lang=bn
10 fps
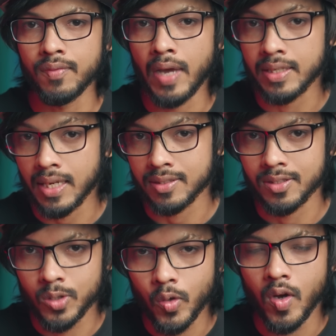এই ভ্যাট ট্যাক্স
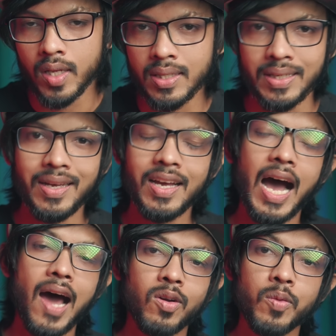যোগ হয় দেন
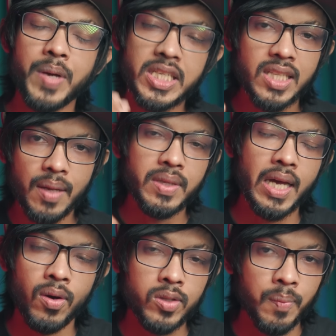আরও বেশি দাম দিয়ে
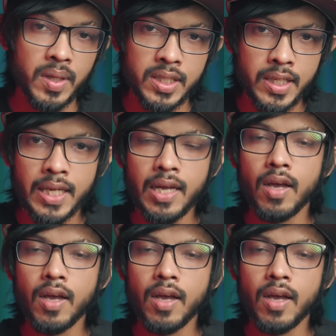হয়তো আপনাদেরকে